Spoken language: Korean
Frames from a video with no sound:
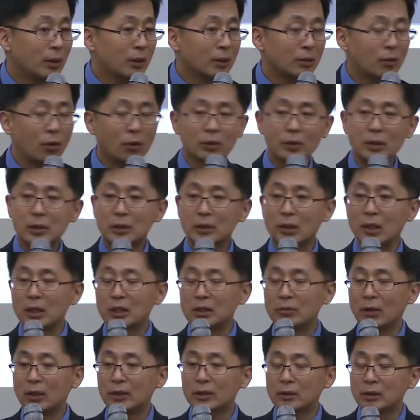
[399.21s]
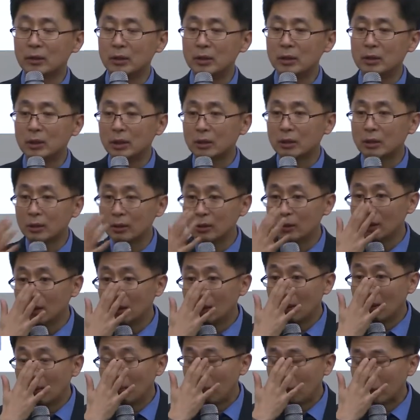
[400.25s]
거기 있어야지만 그
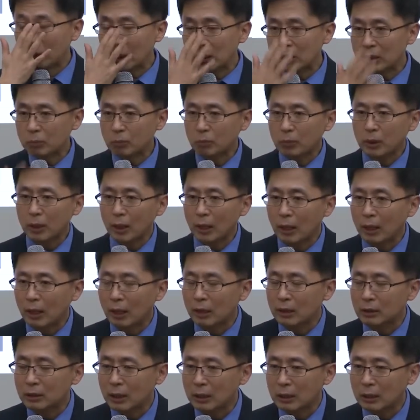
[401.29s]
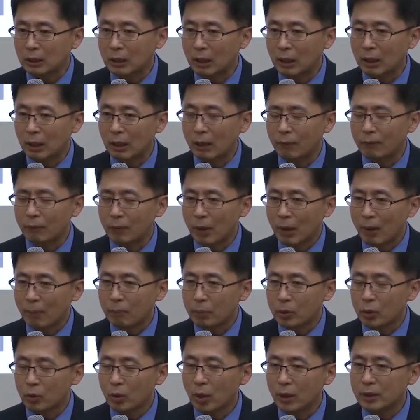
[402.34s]
인재들을 보다 쉽게 자기가
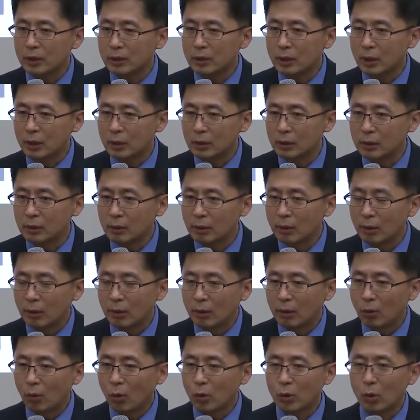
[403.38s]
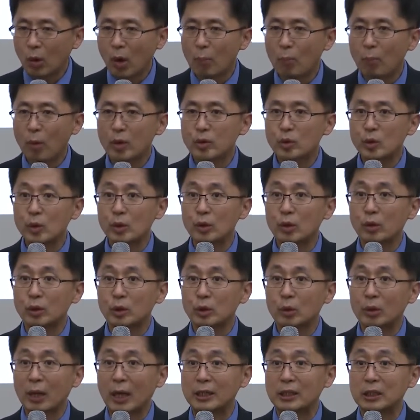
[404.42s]
필요한 인재를 오히려 확보할 수 있는
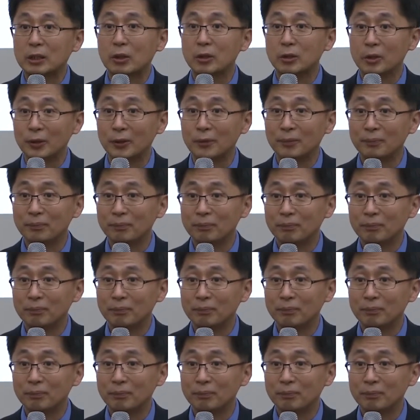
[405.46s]
여지도 같이 커져요.